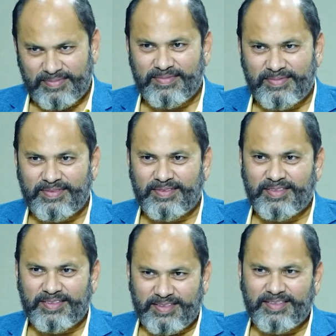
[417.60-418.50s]
దాని తర్వాత మీరు
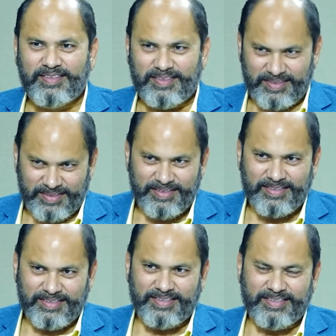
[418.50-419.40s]
చెప్పిన మాటే వింటాను
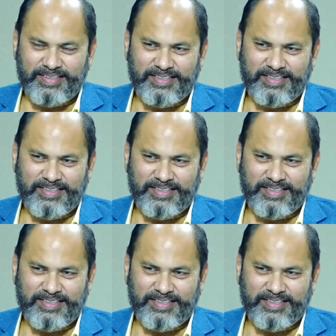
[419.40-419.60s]
అనేది